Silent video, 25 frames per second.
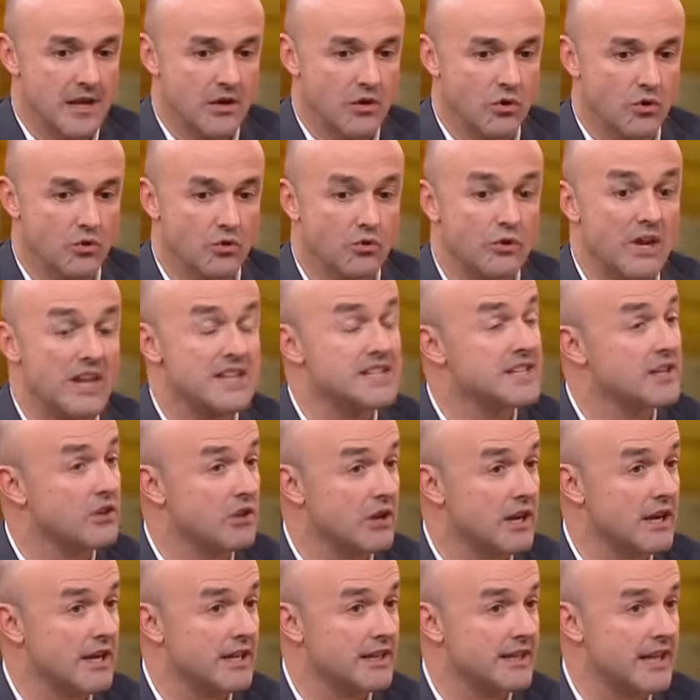con una
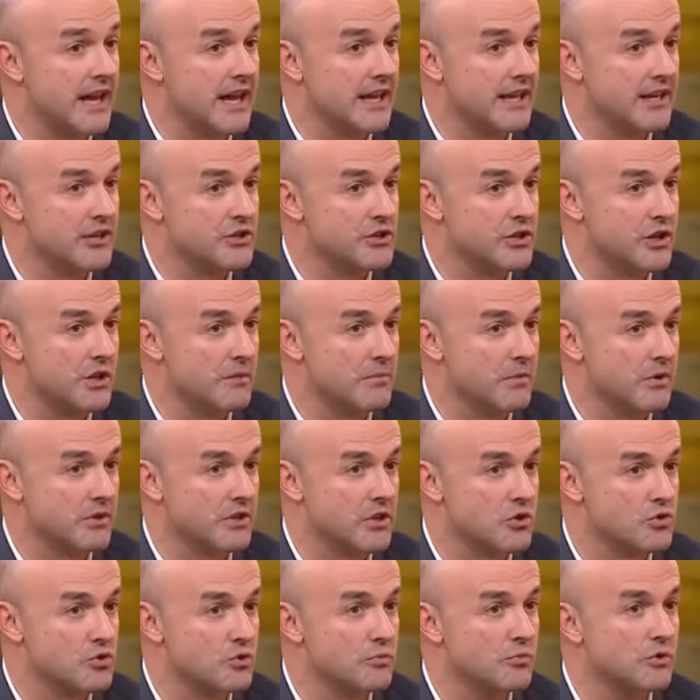singolarità che ci
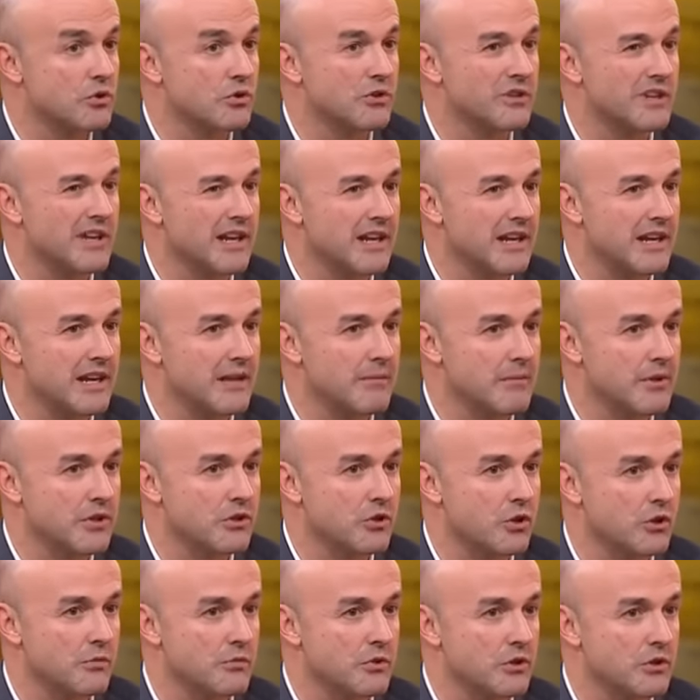riporta subito nel clima
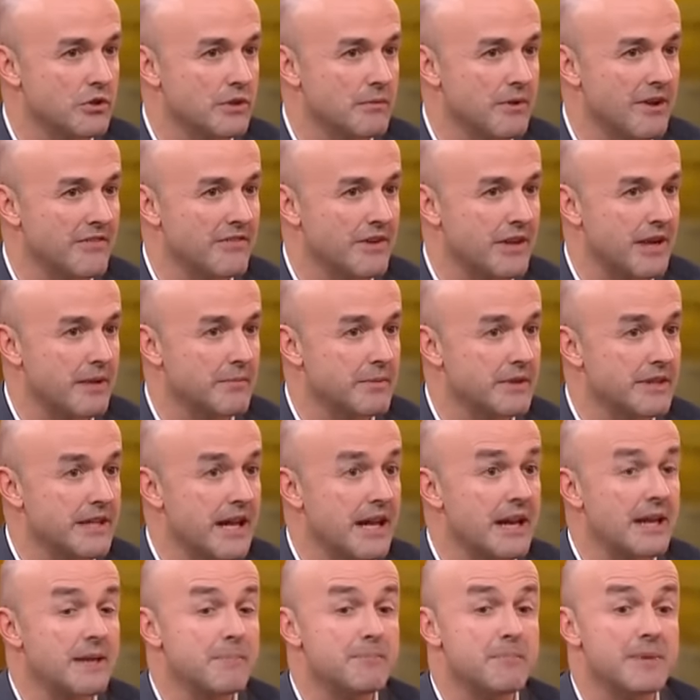torbido di Mafia
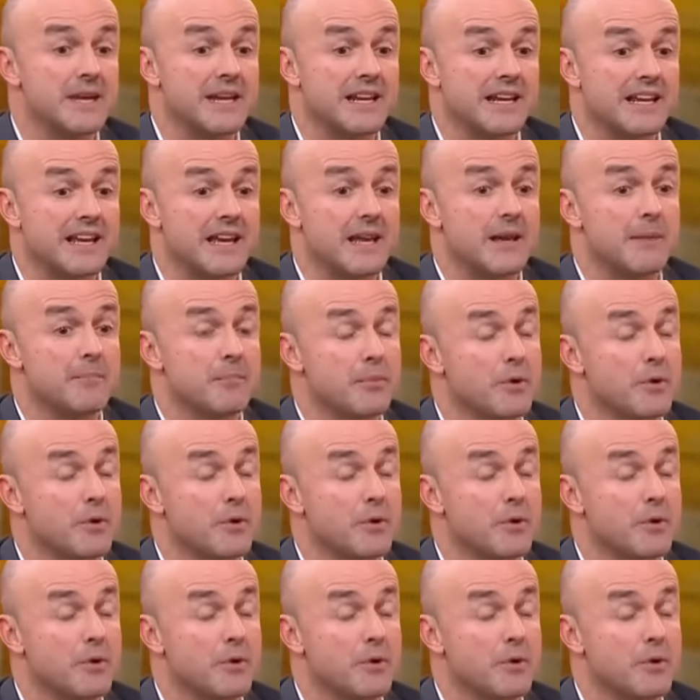Capitale perché